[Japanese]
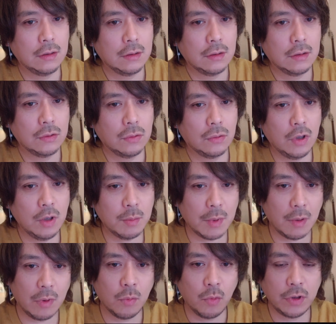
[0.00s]
その今
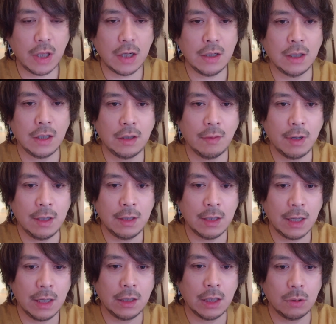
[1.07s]
は表に出てはいな
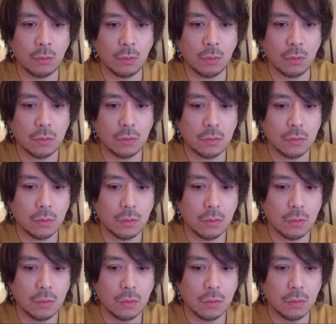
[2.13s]
いけどこう